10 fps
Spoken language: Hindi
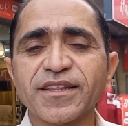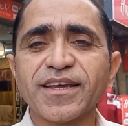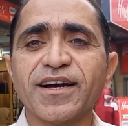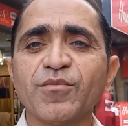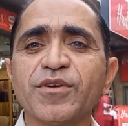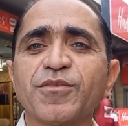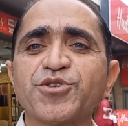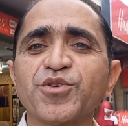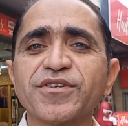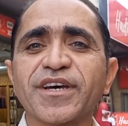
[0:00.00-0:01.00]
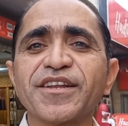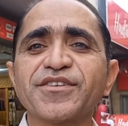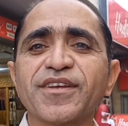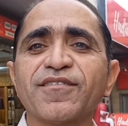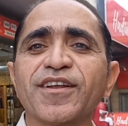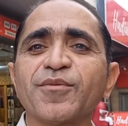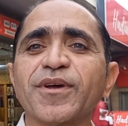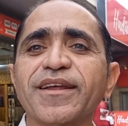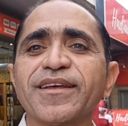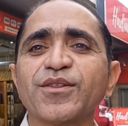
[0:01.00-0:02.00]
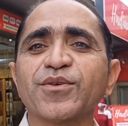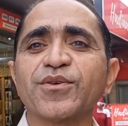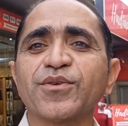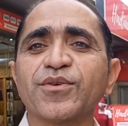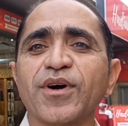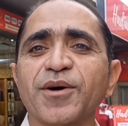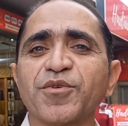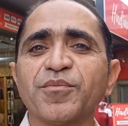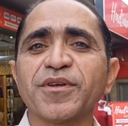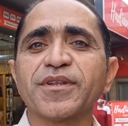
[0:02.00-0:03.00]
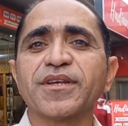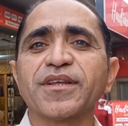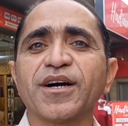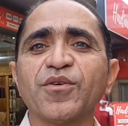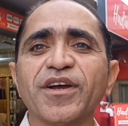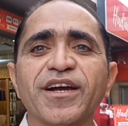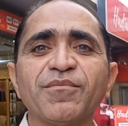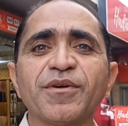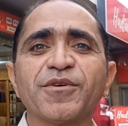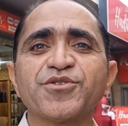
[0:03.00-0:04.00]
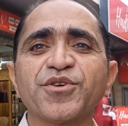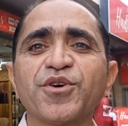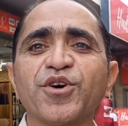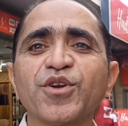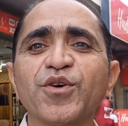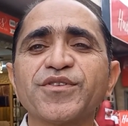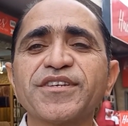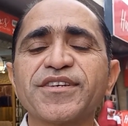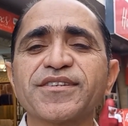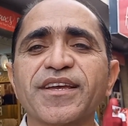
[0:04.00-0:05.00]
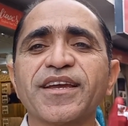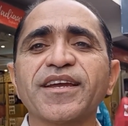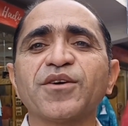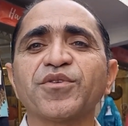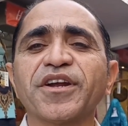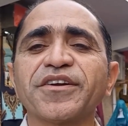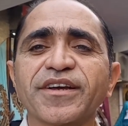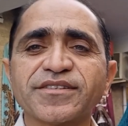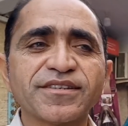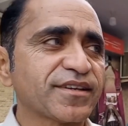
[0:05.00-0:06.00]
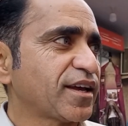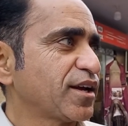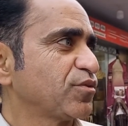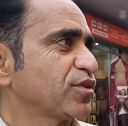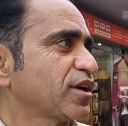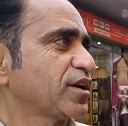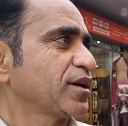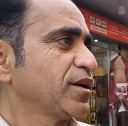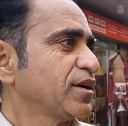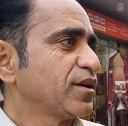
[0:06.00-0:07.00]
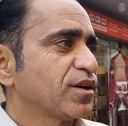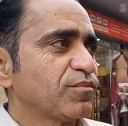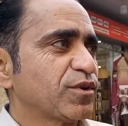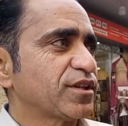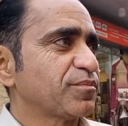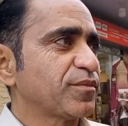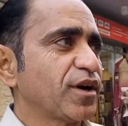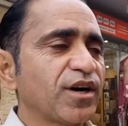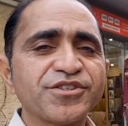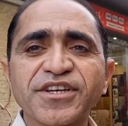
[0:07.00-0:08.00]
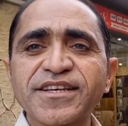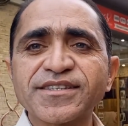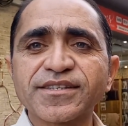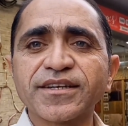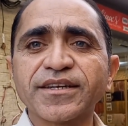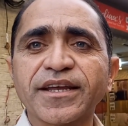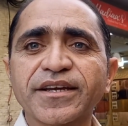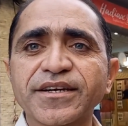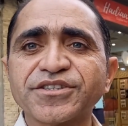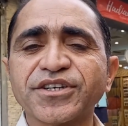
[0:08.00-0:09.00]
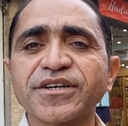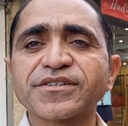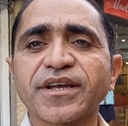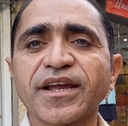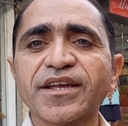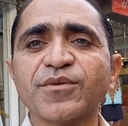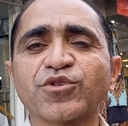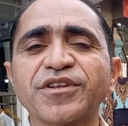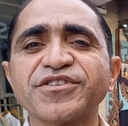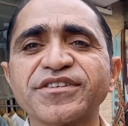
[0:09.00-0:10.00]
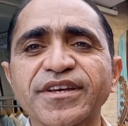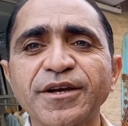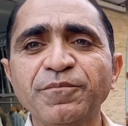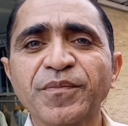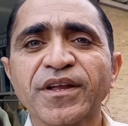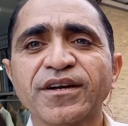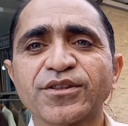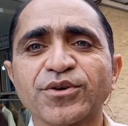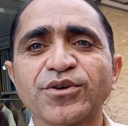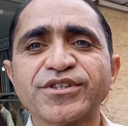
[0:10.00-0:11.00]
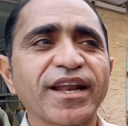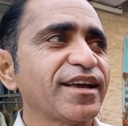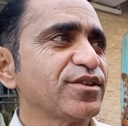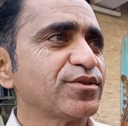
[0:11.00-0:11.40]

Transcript: जाते हैं यहाँ पे बच्चों की सारी चीज़ें अवेलेबल हैं तो आपको मैं तो दिखाऊंगा यहाँ पे बच्चों की कौन कौन सी चीज़ें हैं उनके ड्रेसेस हैं उनके मतलब जीन्स निकर शर्ट्स हैं ये मुख्य चीज़ें तो चलाएं